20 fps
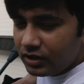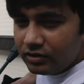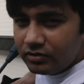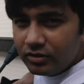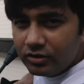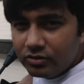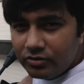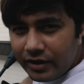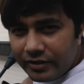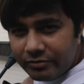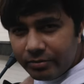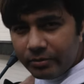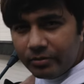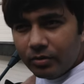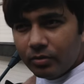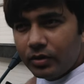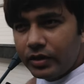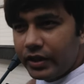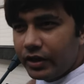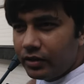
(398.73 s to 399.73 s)
कर सकते हो
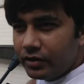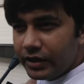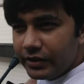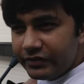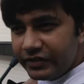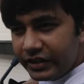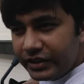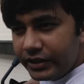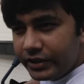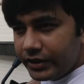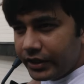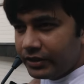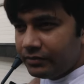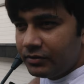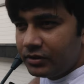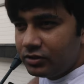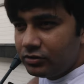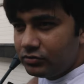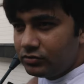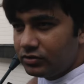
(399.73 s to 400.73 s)
एक्सप्रेस पर डेफिनेटली
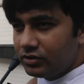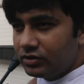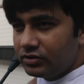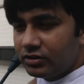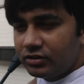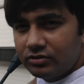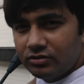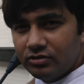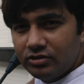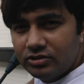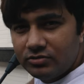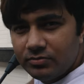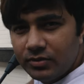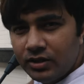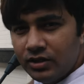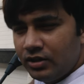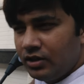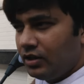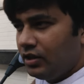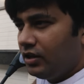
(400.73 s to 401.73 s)
डायनेमिक यूज़ कर सकते हो इसमें
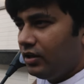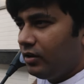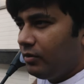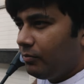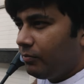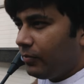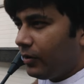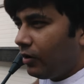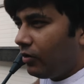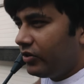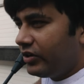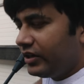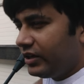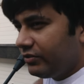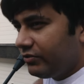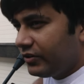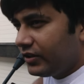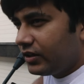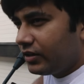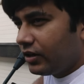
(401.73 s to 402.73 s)
पावर
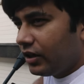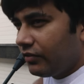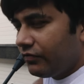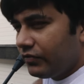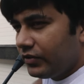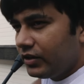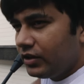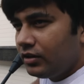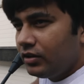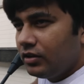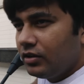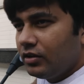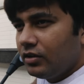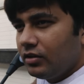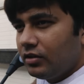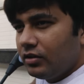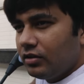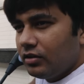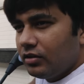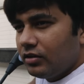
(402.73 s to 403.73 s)
डिलीवरी काफ़ी
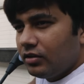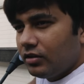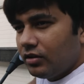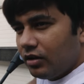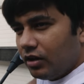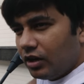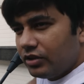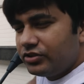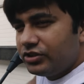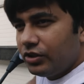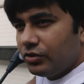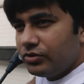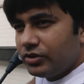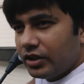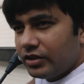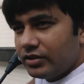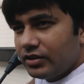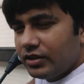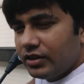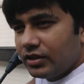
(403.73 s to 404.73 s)
अच्छी हो
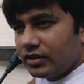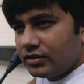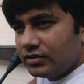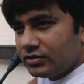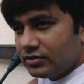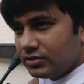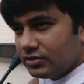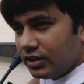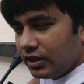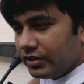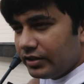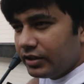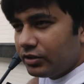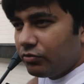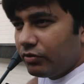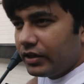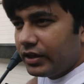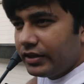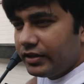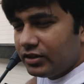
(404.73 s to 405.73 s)
जाती है जल्दी
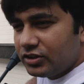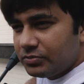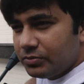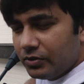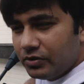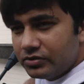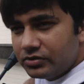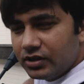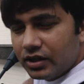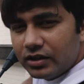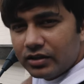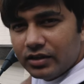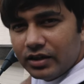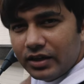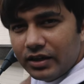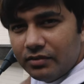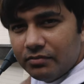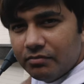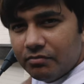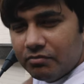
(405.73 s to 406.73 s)
क्विकली रिस्पॉन्स करता
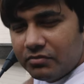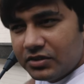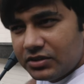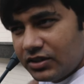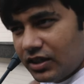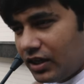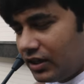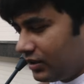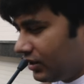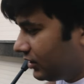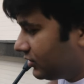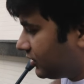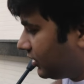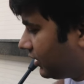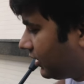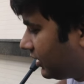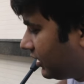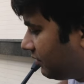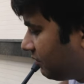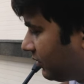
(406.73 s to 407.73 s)
है मज़ा आता है
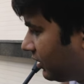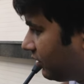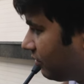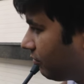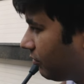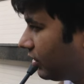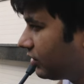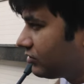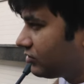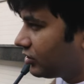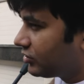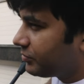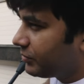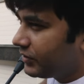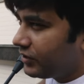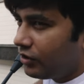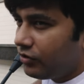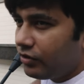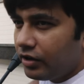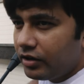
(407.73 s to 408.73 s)
चलाने में बट
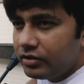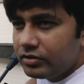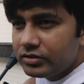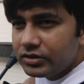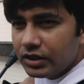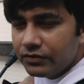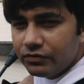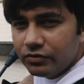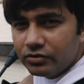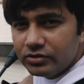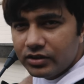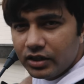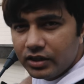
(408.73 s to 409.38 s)
सस्पेंशन थोड़ा स्टिफ हो